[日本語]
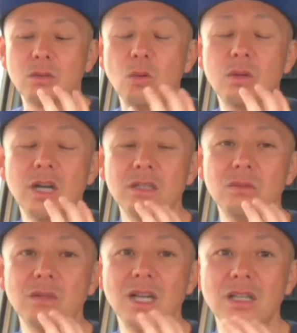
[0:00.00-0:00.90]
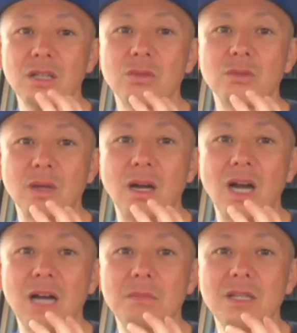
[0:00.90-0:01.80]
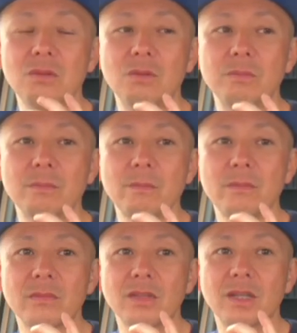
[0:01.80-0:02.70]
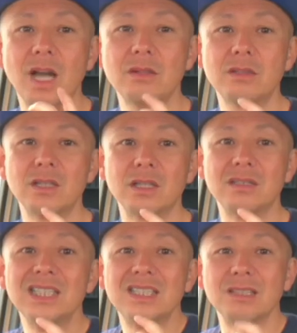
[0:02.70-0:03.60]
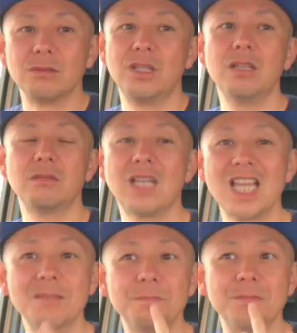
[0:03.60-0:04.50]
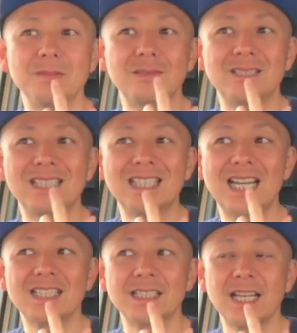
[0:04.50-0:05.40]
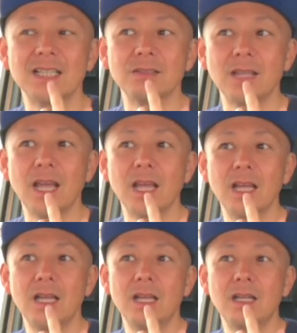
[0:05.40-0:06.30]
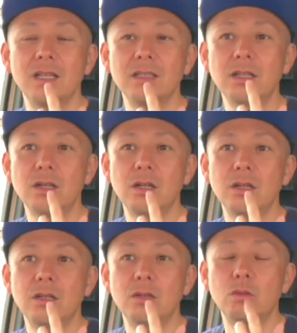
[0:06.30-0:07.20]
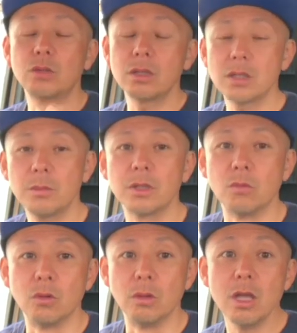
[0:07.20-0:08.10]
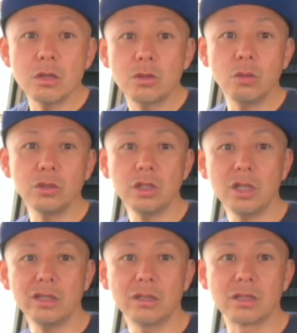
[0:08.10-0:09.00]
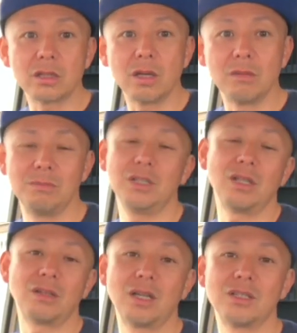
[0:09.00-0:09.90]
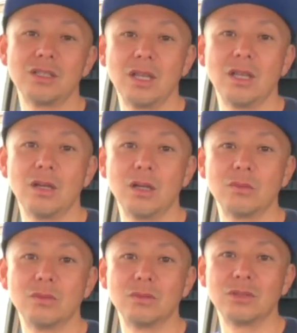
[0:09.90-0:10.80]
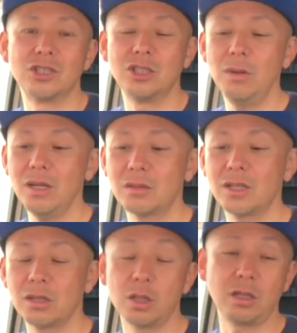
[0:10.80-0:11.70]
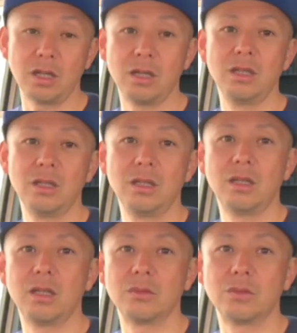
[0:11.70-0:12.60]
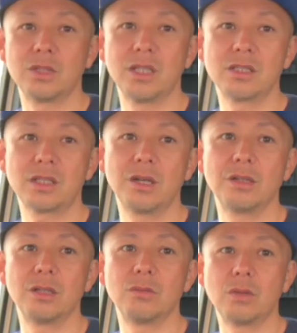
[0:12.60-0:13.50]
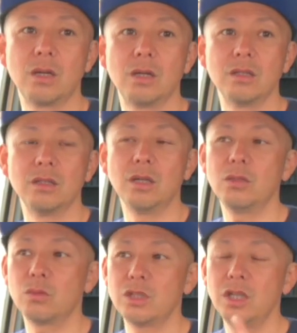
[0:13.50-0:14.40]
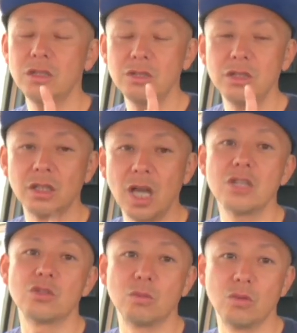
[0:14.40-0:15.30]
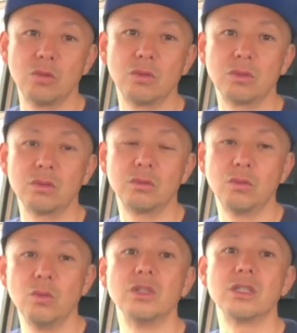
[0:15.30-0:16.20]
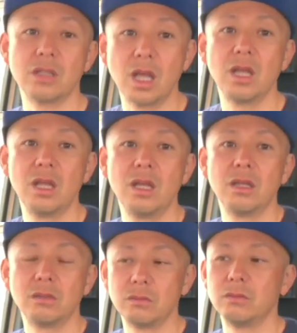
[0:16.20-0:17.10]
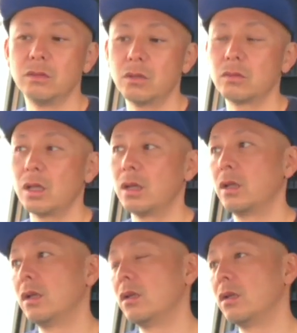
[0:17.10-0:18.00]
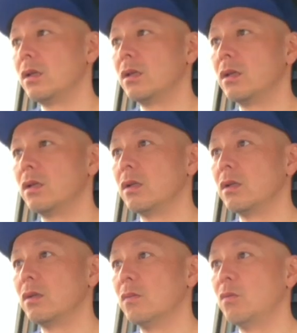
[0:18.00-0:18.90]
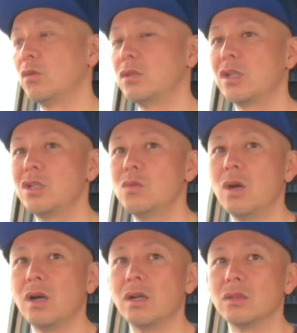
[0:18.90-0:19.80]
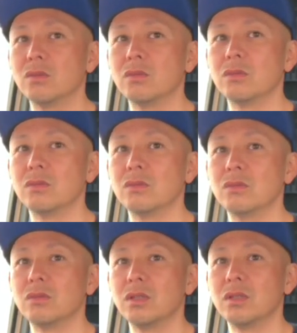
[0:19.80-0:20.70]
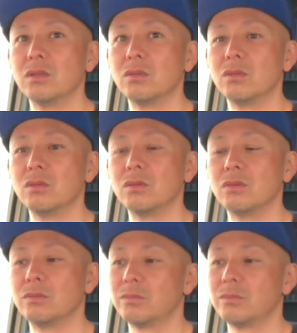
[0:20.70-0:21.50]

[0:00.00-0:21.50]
骨格の関係というか、あまりこう歯茎がグイってこう出るタイプの歯じゃないので、なんかお客様でも「え、矯正やってたんですか?」みたいな感じで、あのしばらく経ってからあの気がつかれたりとか、意外と気がついてない人も、うん、多いですね。うん、なので、えーまあ、僕的にはあの、えー、と